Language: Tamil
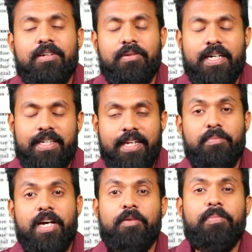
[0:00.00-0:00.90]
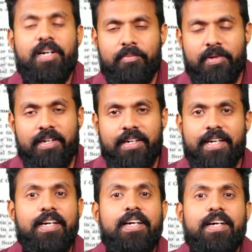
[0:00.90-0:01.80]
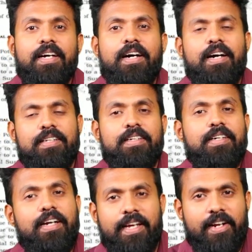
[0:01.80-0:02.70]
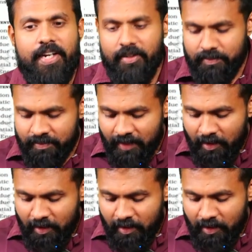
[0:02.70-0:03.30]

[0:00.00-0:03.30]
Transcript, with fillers: ரெண்டு வாட்டி மனப்பாடம் பண்ணுங்க அது கிளியர் ஆயிடும்